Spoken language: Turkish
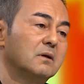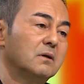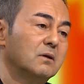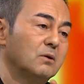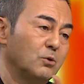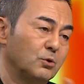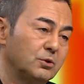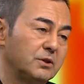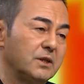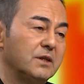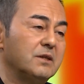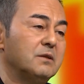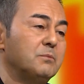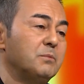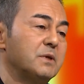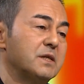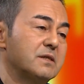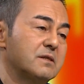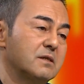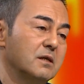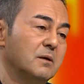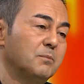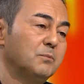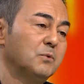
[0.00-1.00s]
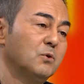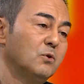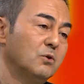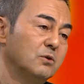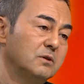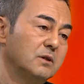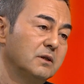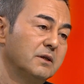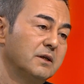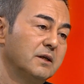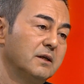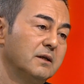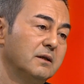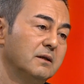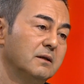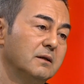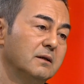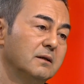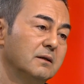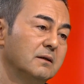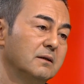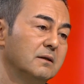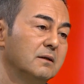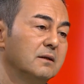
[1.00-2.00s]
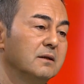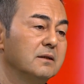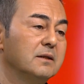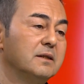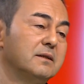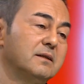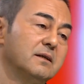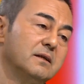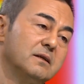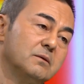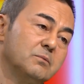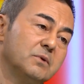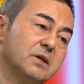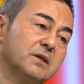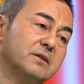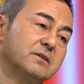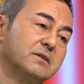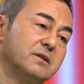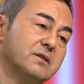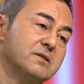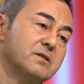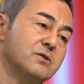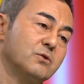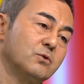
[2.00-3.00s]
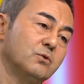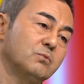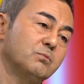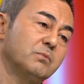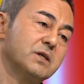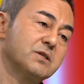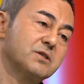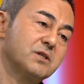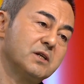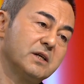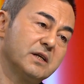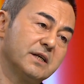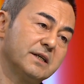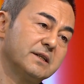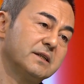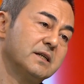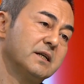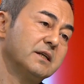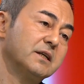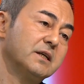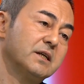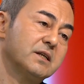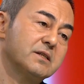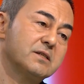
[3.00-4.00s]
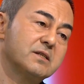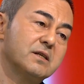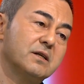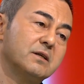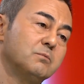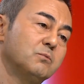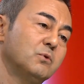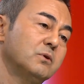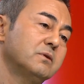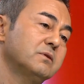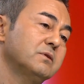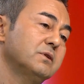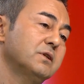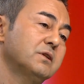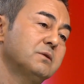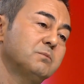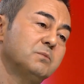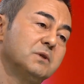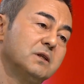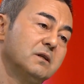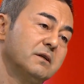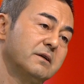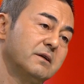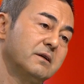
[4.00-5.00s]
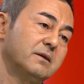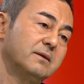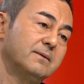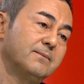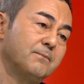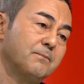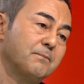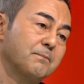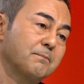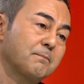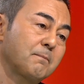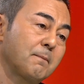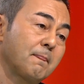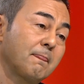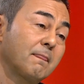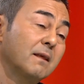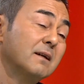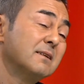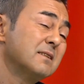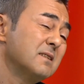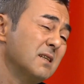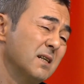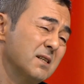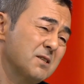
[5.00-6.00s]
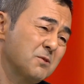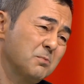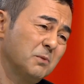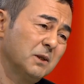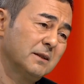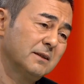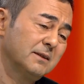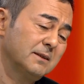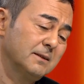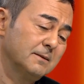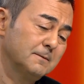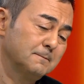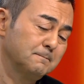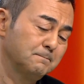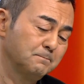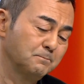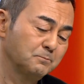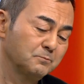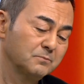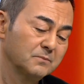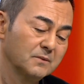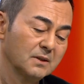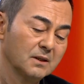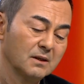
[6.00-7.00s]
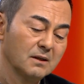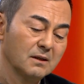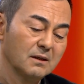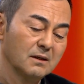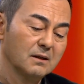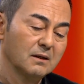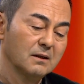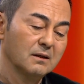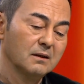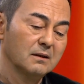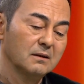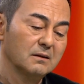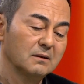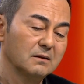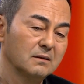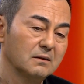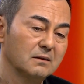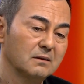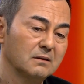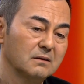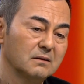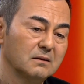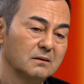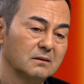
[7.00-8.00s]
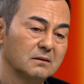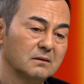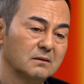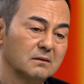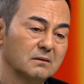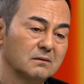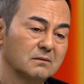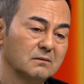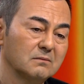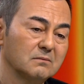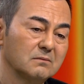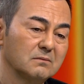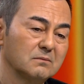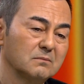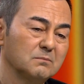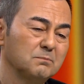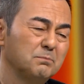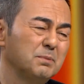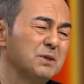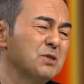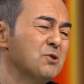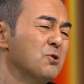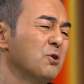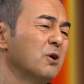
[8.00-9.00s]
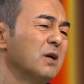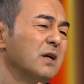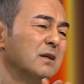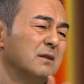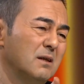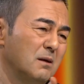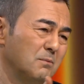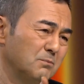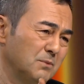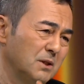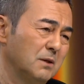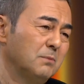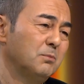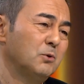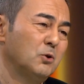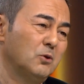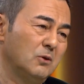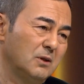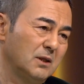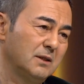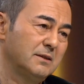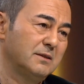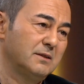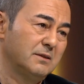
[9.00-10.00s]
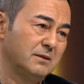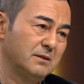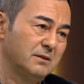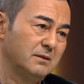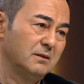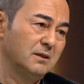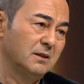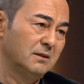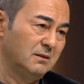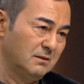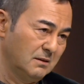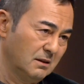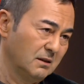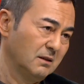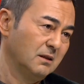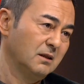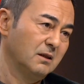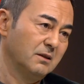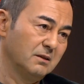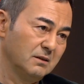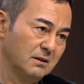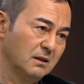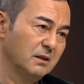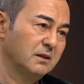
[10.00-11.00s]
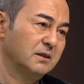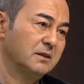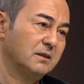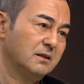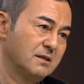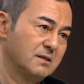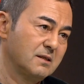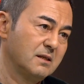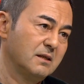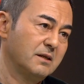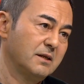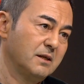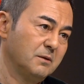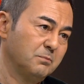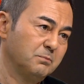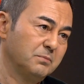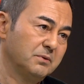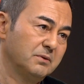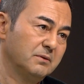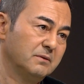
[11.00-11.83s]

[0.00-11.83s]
Öderim hesap 10 lira. Giderim ertesi gün başka yerden keserim 20 lira. Saçmalık. Ee, Birçok adam da böyledir. Hatta karıları kızar hep.